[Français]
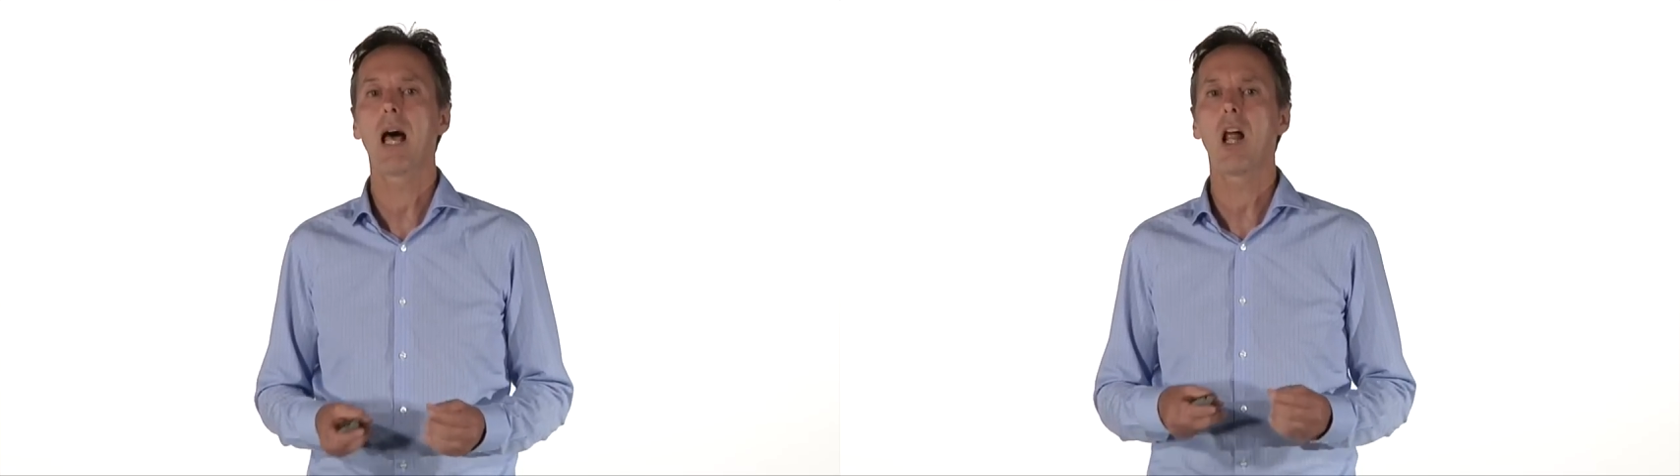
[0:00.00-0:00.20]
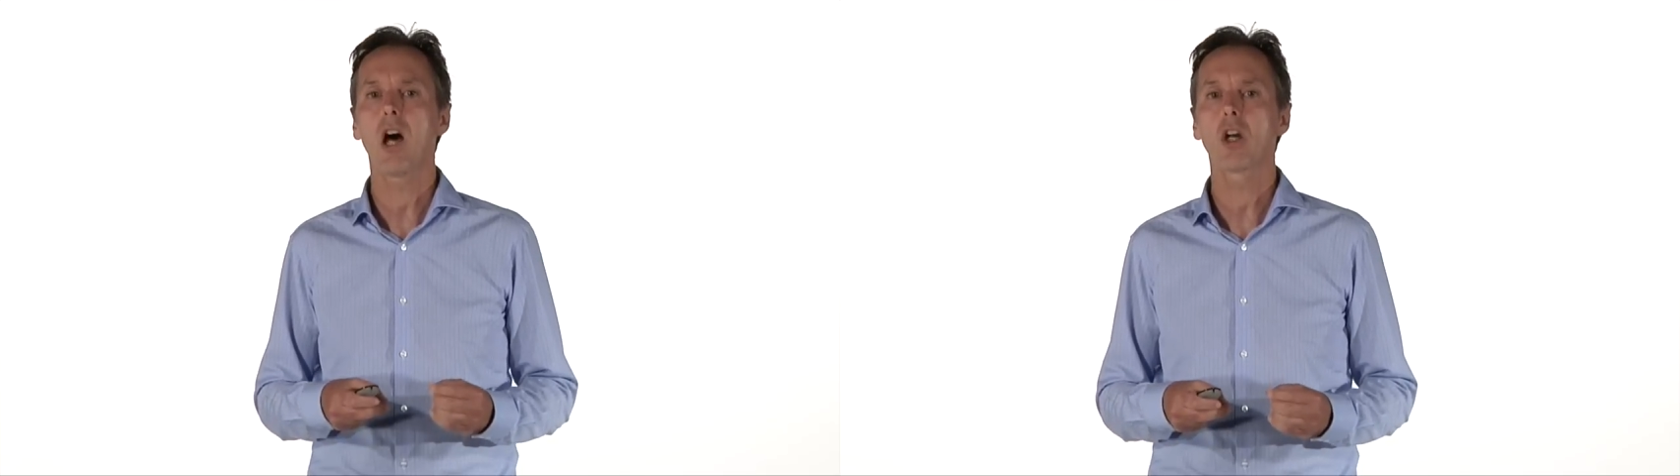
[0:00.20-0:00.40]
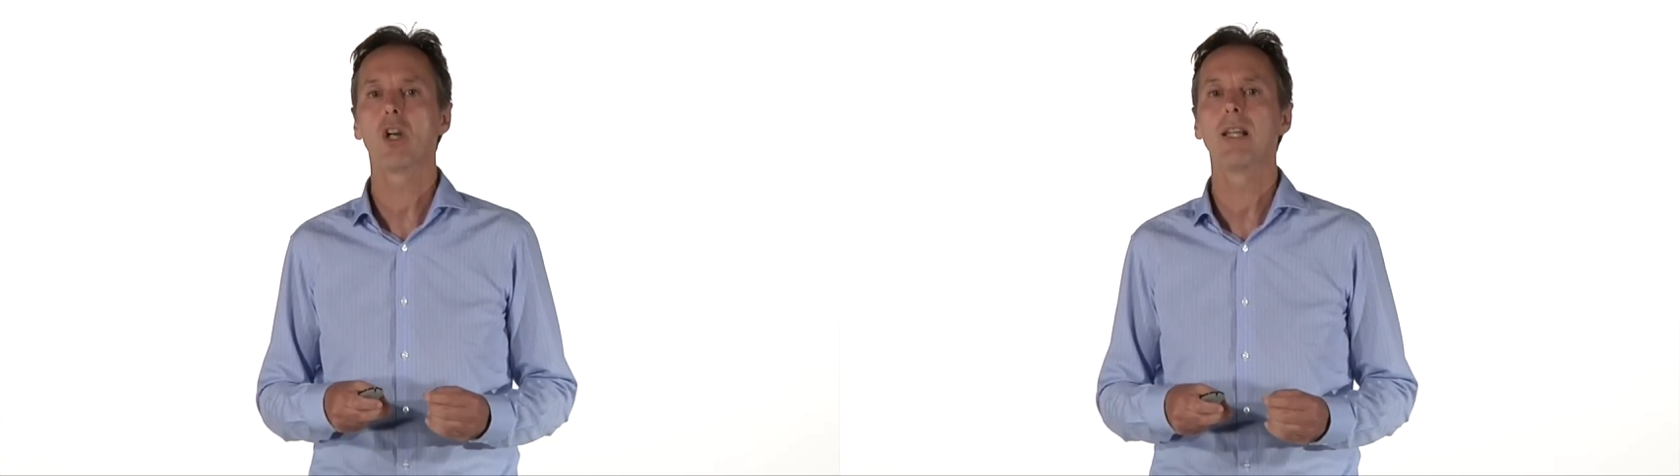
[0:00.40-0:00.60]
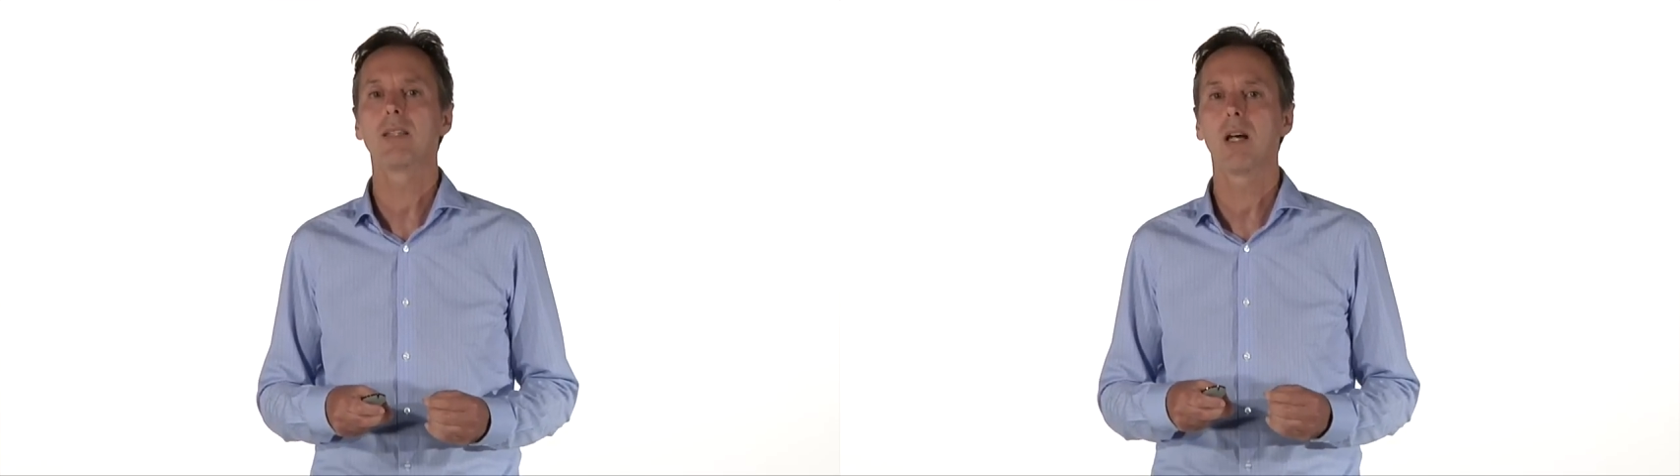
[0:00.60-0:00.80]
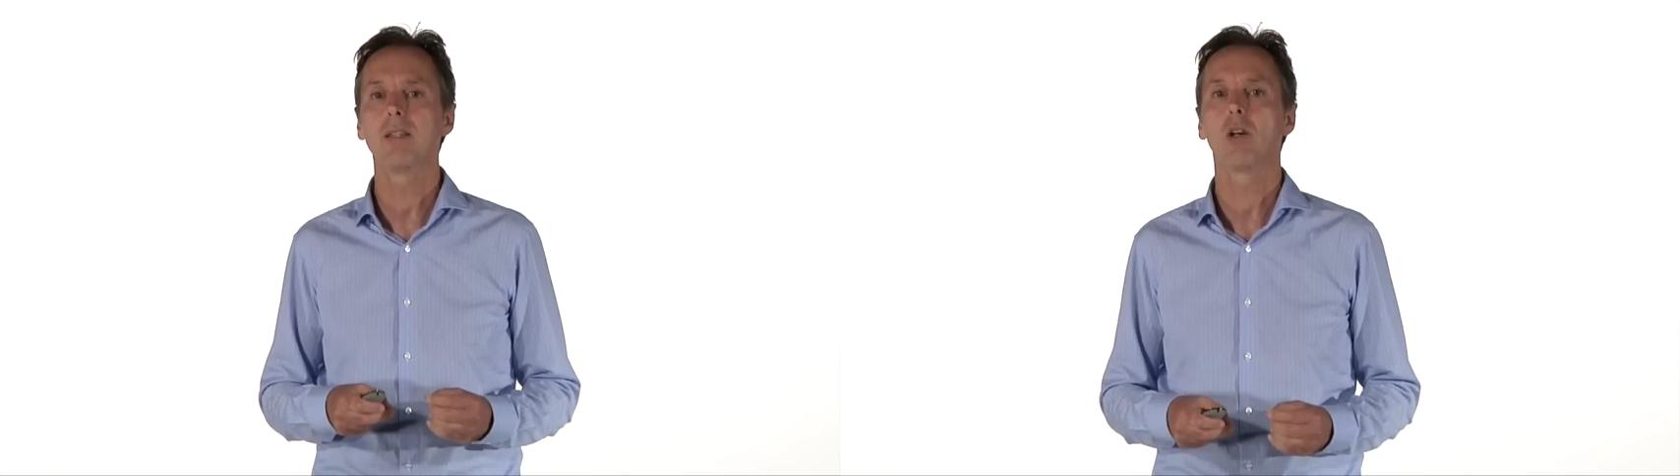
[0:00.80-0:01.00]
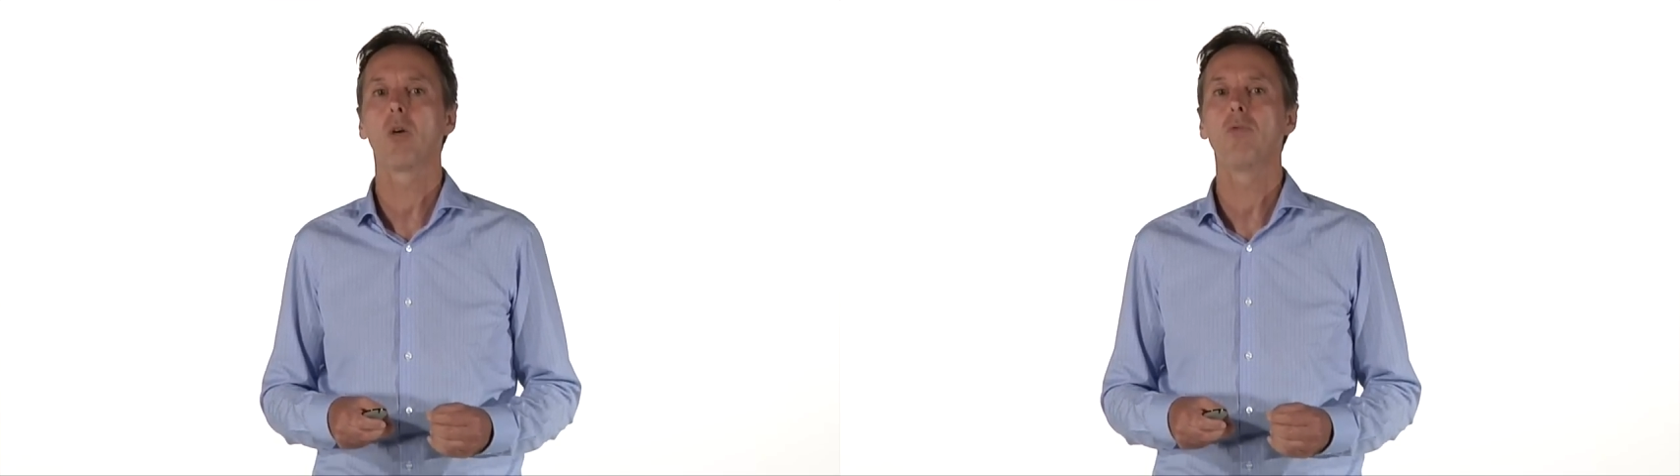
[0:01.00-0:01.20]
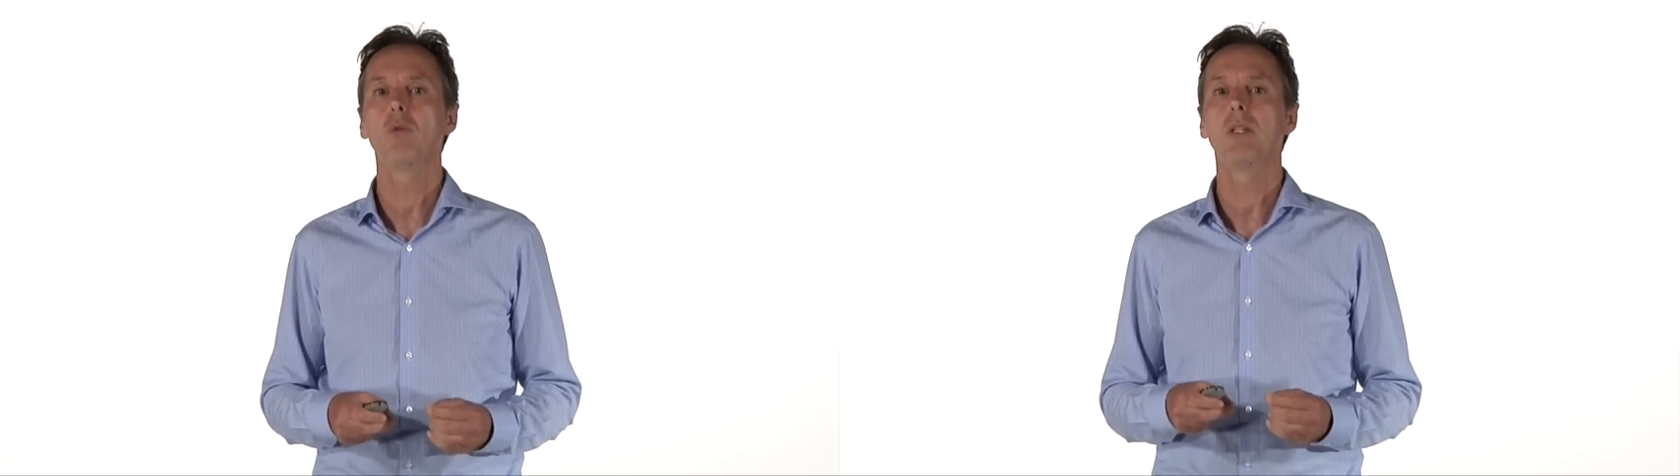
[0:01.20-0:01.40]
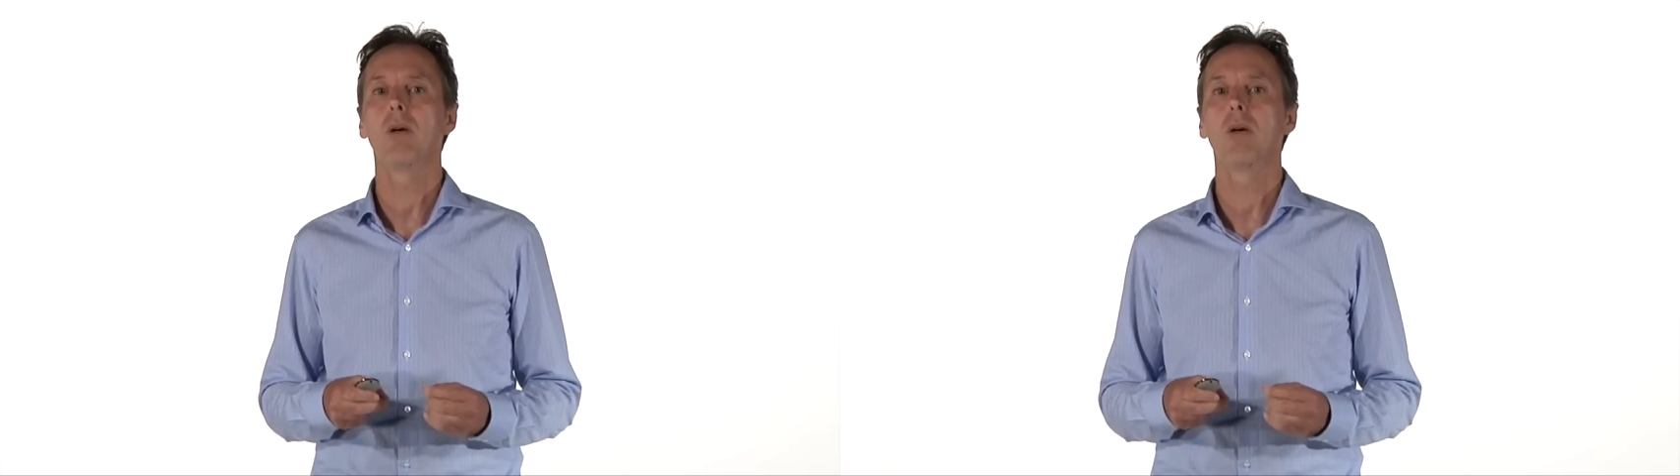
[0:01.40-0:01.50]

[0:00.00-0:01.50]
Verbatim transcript: alors que l'état des revenus